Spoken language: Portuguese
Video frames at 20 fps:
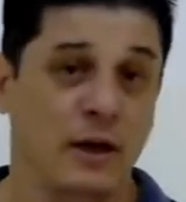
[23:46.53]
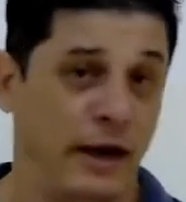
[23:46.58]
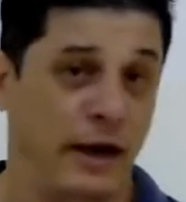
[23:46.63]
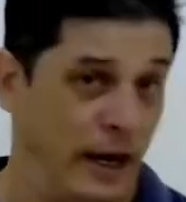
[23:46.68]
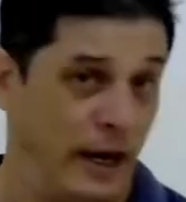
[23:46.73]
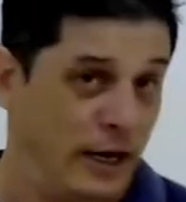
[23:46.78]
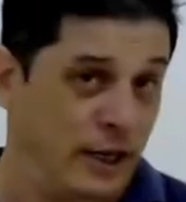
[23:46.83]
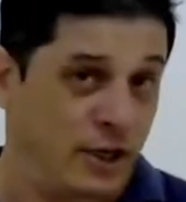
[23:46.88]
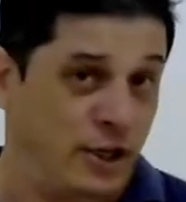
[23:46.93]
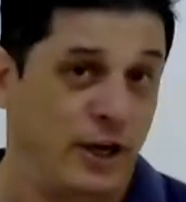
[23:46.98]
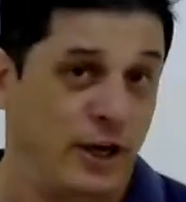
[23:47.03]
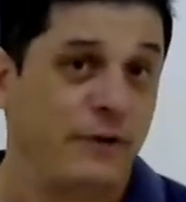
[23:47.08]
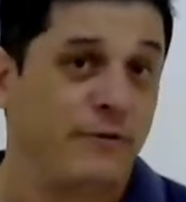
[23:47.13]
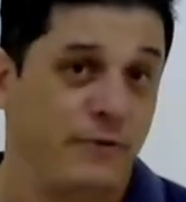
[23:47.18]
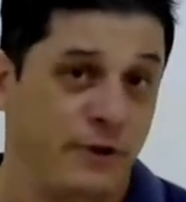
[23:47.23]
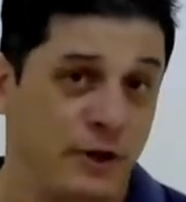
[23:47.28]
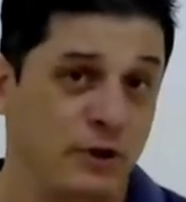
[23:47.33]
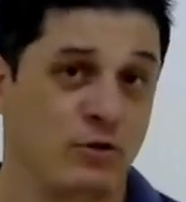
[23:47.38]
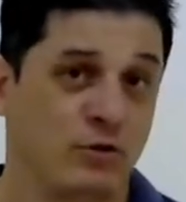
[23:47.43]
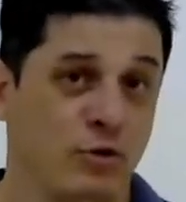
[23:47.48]
Ele tinha
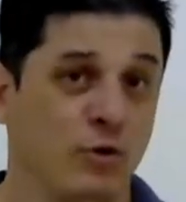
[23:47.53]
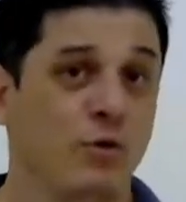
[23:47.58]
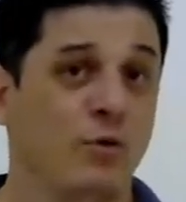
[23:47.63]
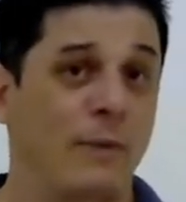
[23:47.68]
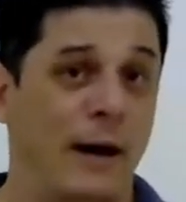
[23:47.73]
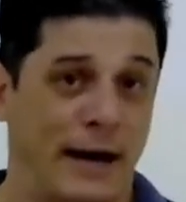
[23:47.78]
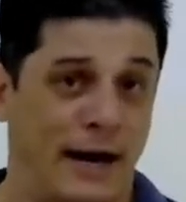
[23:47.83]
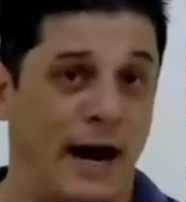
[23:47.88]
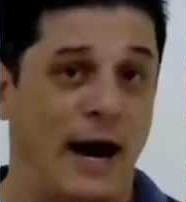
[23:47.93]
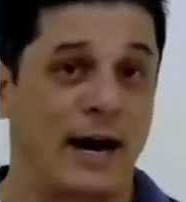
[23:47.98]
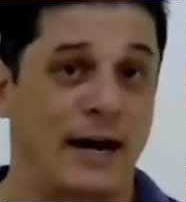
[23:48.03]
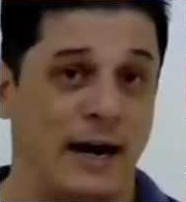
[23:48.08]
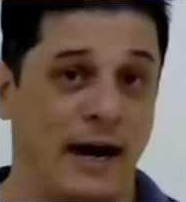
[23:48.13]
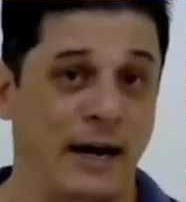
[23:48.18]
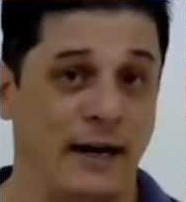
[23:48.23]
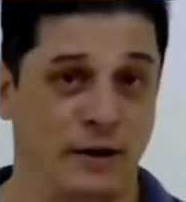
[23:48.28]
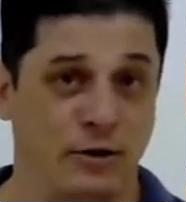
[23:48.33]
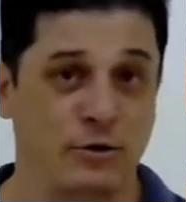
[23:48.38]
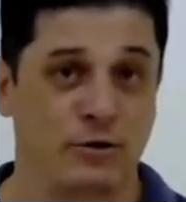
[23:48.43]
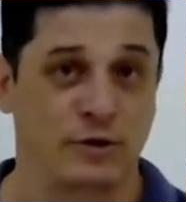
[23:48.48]
visto o maná
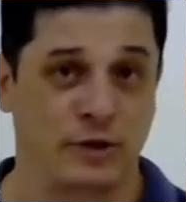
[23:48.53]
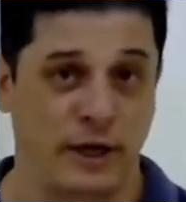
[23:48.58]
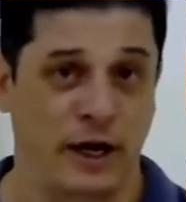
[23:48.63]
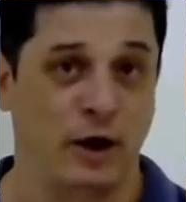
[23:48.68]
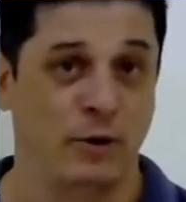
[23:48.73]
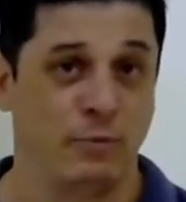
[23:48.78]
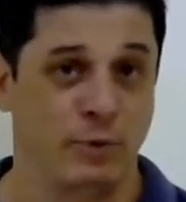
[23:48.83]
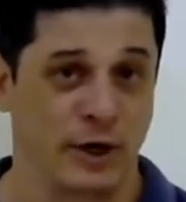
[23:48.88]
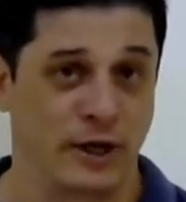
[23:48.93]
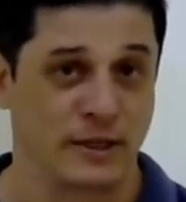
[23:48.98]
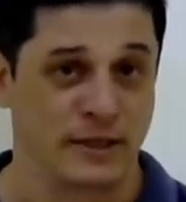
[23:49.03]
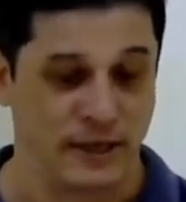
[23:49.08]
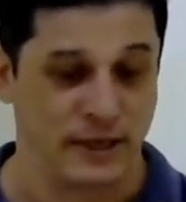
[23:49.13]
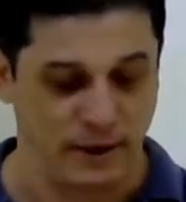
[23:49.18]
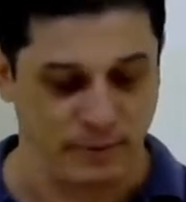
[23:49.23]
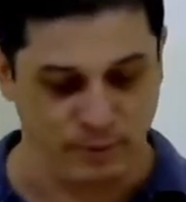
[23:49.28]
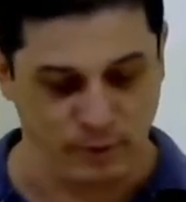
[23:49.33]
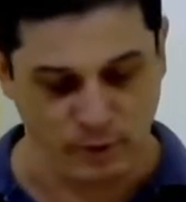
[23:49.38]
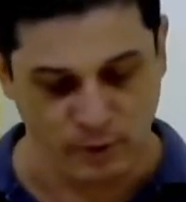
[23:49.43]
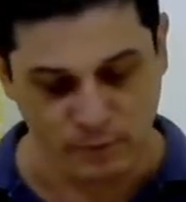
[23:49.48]
cair do céu, por
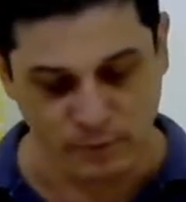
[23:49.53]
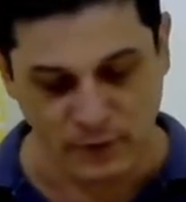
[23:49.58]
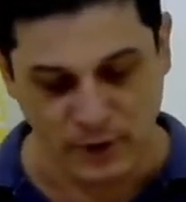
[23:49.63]
exemplo.